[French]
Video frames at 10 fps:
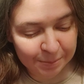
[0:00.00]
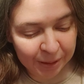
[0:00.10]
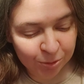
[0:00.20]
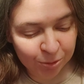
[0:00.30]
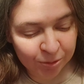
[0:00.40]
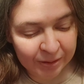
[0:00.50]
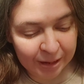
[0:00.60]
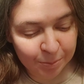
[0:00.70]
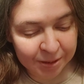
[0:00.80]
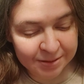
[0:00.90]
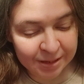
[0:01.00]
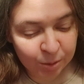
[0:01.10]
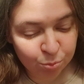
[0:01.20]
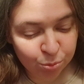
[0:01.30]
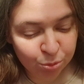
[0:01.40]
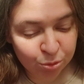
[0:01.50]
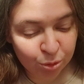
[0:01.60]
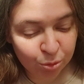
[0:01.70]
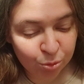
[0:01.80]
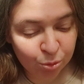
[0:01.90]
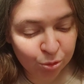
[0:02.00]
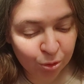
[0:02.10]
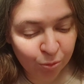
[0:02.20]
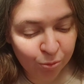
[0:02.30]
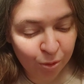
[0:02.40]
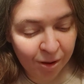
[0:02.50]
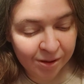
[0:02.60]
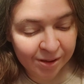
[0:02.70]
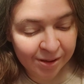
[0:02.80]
un maître d'hôtel pressait un pouce, 200 fois